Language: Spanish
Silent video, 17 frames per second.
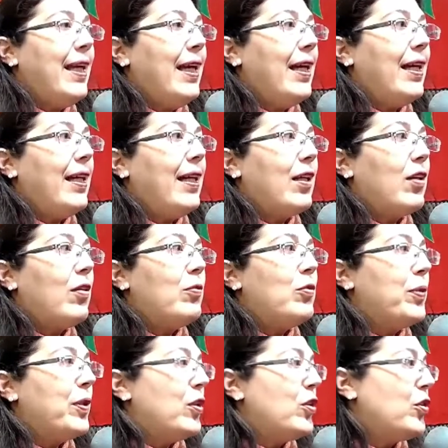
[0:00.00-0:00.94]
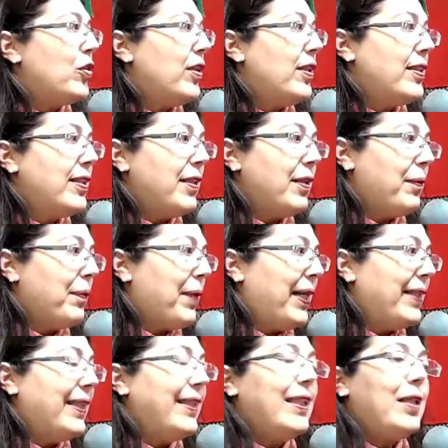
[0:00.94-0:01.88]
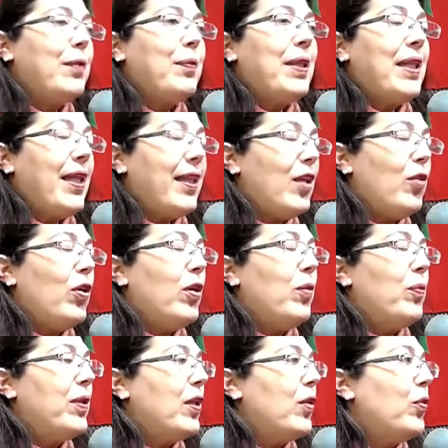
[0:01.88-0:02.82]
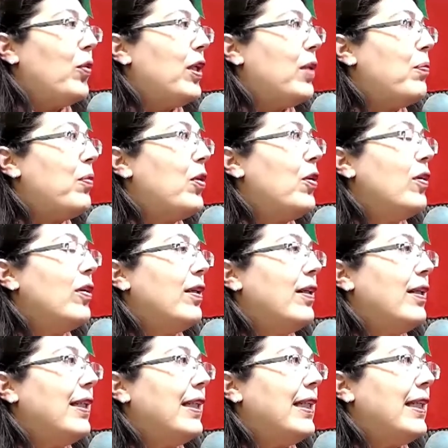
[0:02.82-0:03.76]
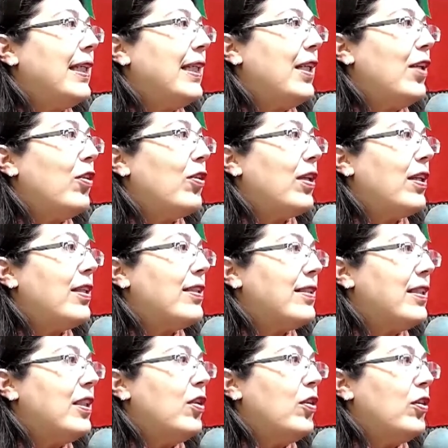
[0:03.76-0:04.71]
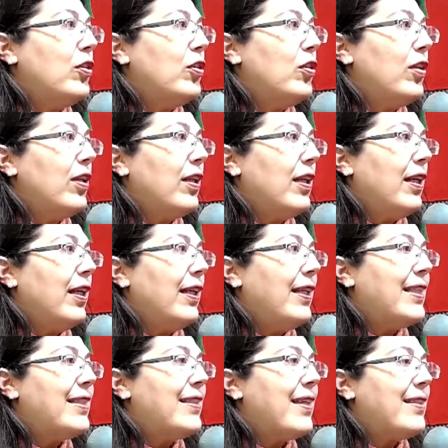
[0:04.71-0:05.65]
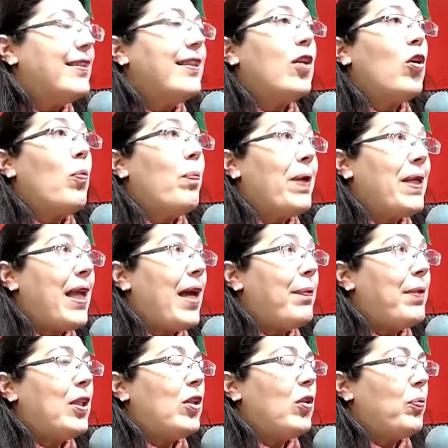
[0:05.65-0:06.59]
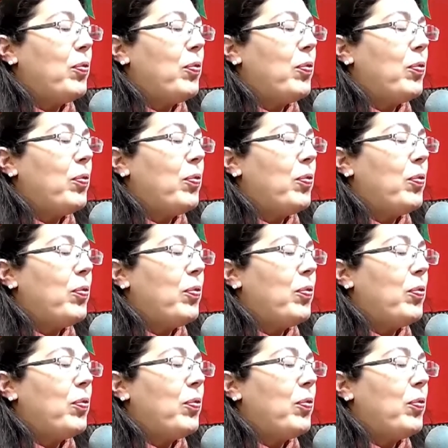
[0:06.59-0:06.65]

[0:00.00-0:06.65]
a, bueno, yo hace bastante que me dedico al emprendedurismo y lo que sí noto que necesita acompañamiento.